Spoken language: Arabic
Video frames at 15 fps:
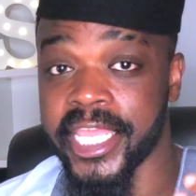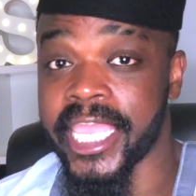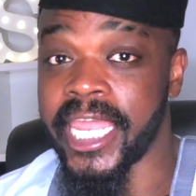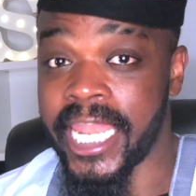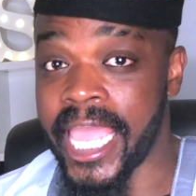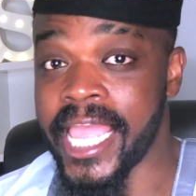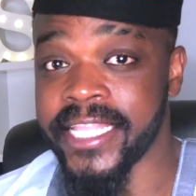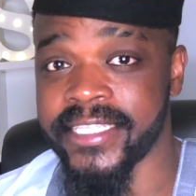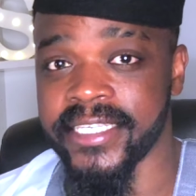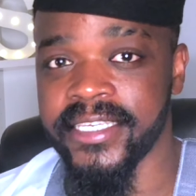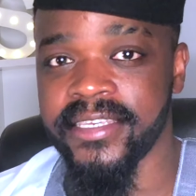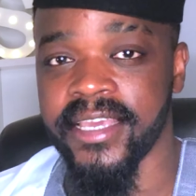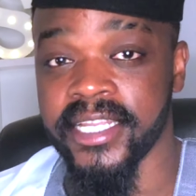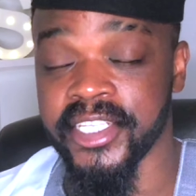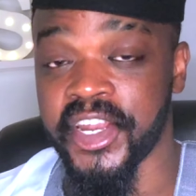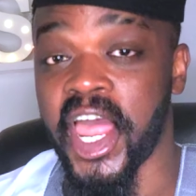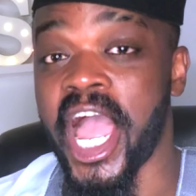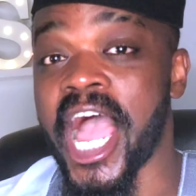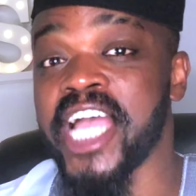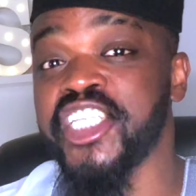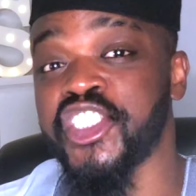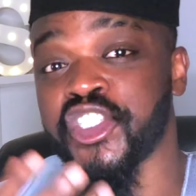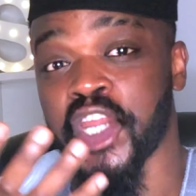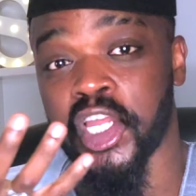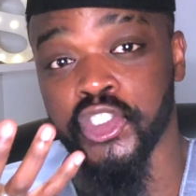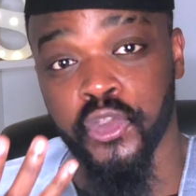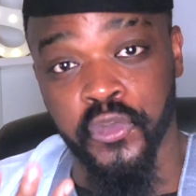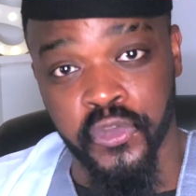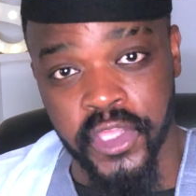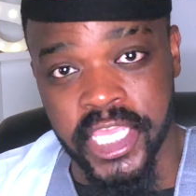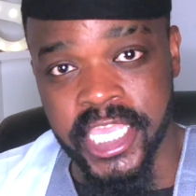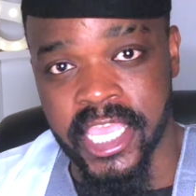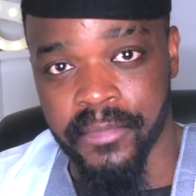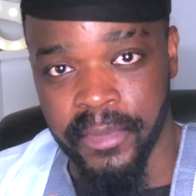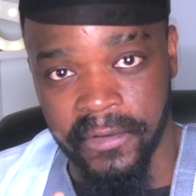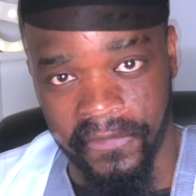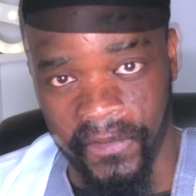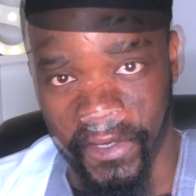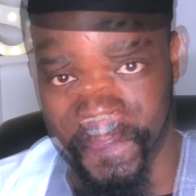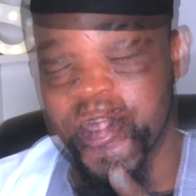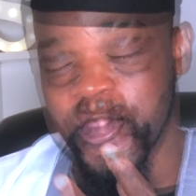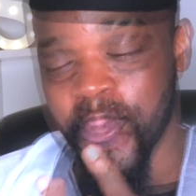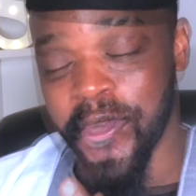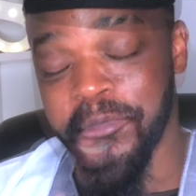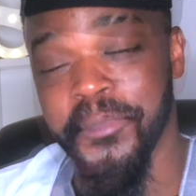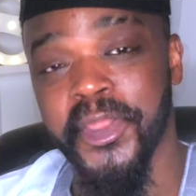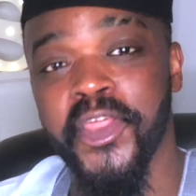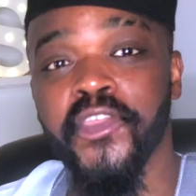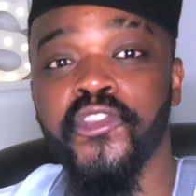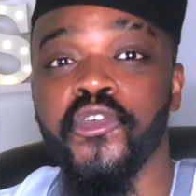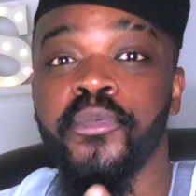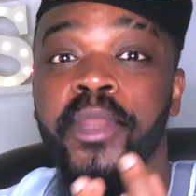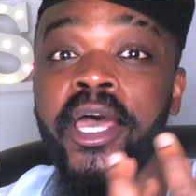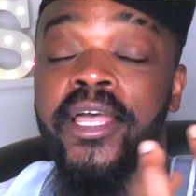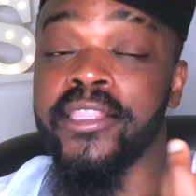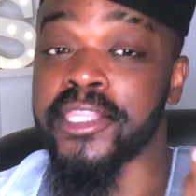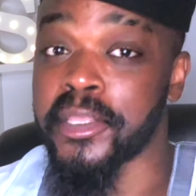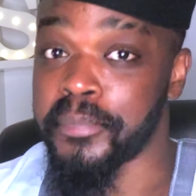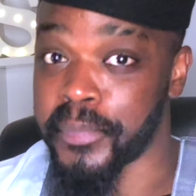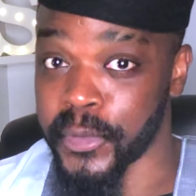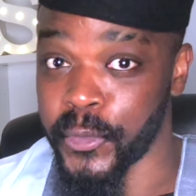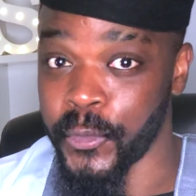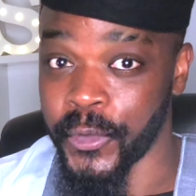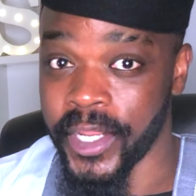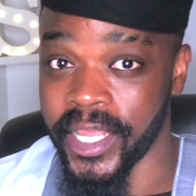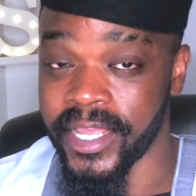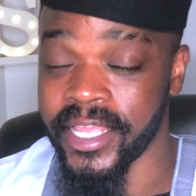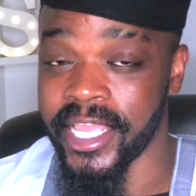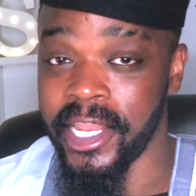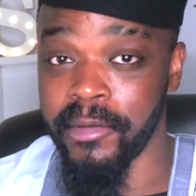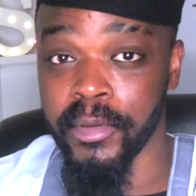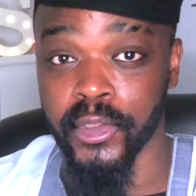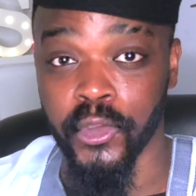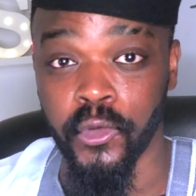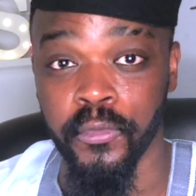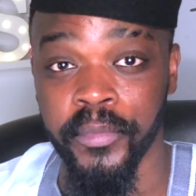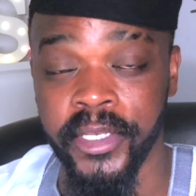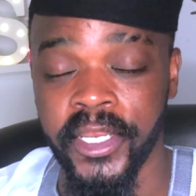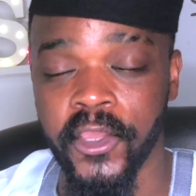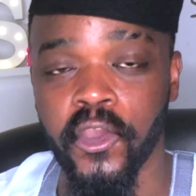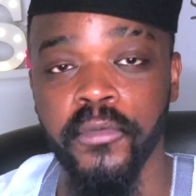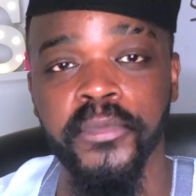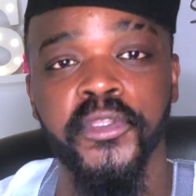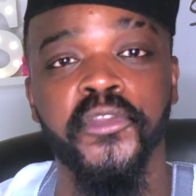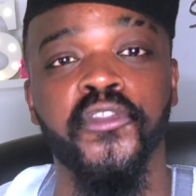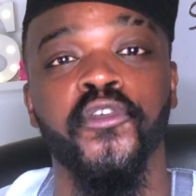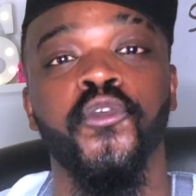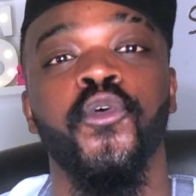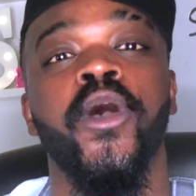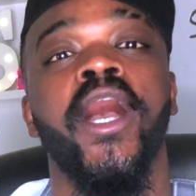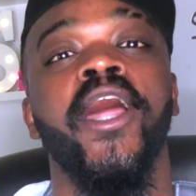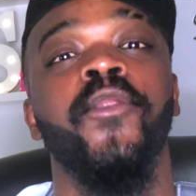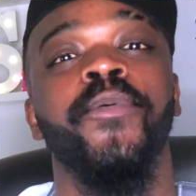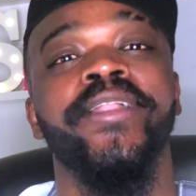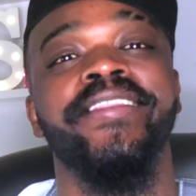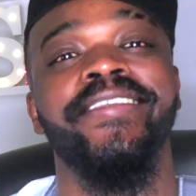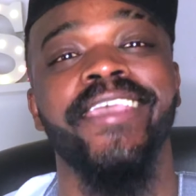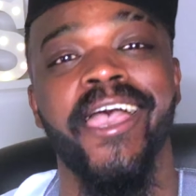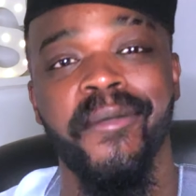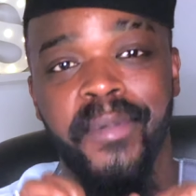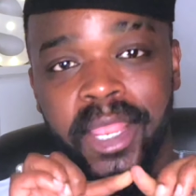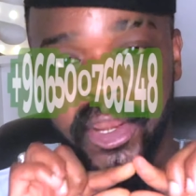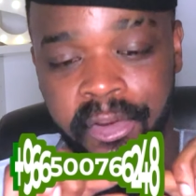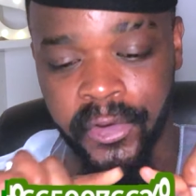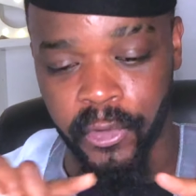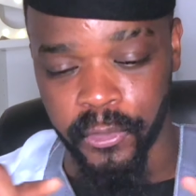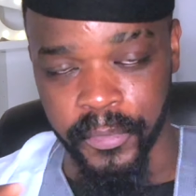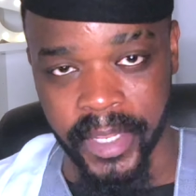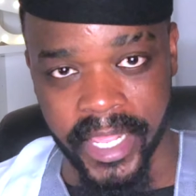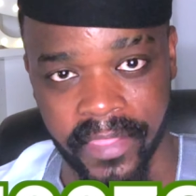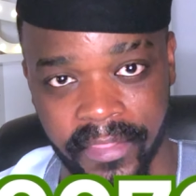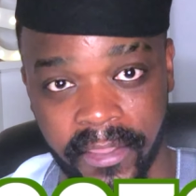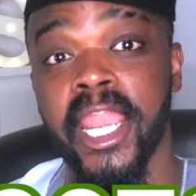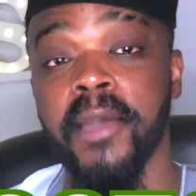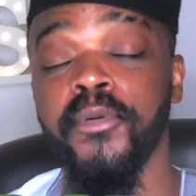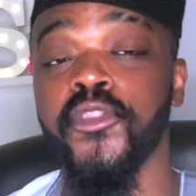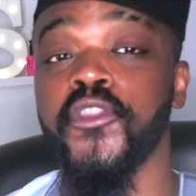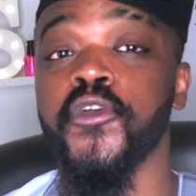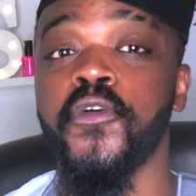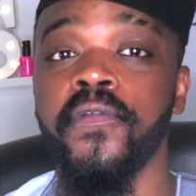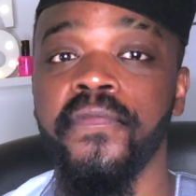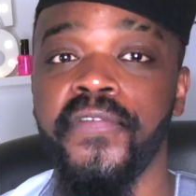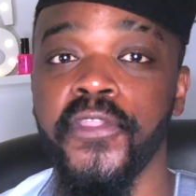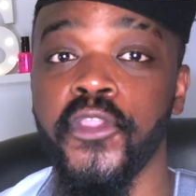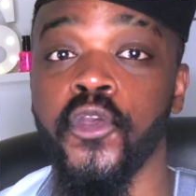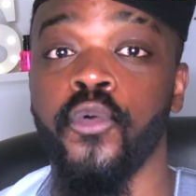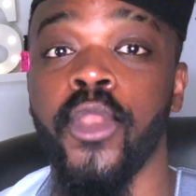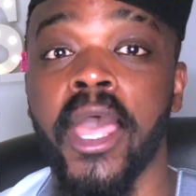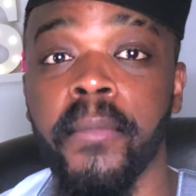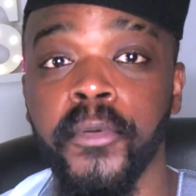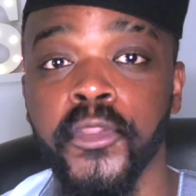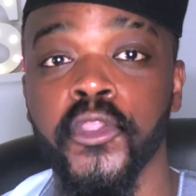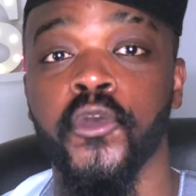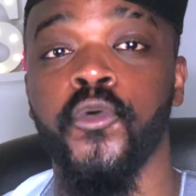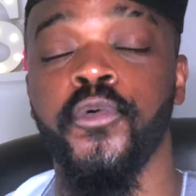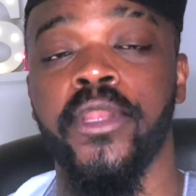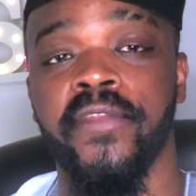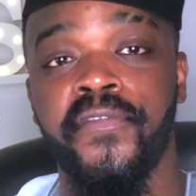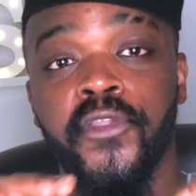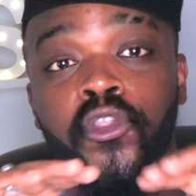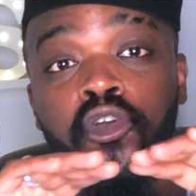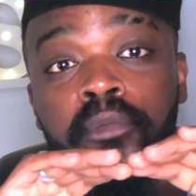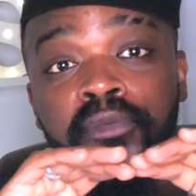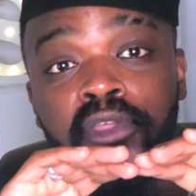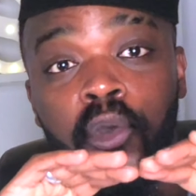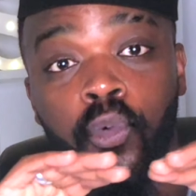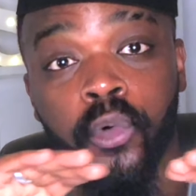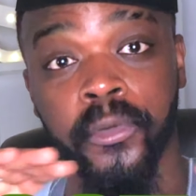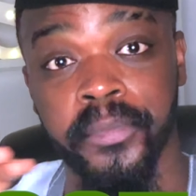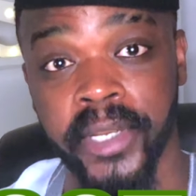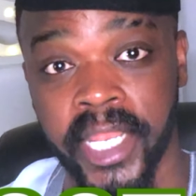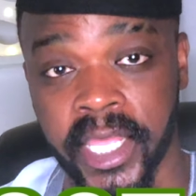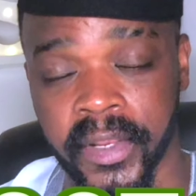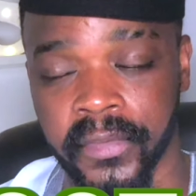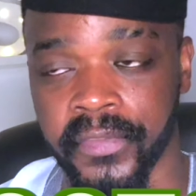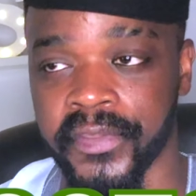كالاتي انا راح اشرح جزئيه من الفيلم ثم انتم راح تطبقونها المطلوب منكم ترسلوها على الواتساب على الرقم هذا لابد تكون فيديو ولابد يكون الفيديو مصور بالعرض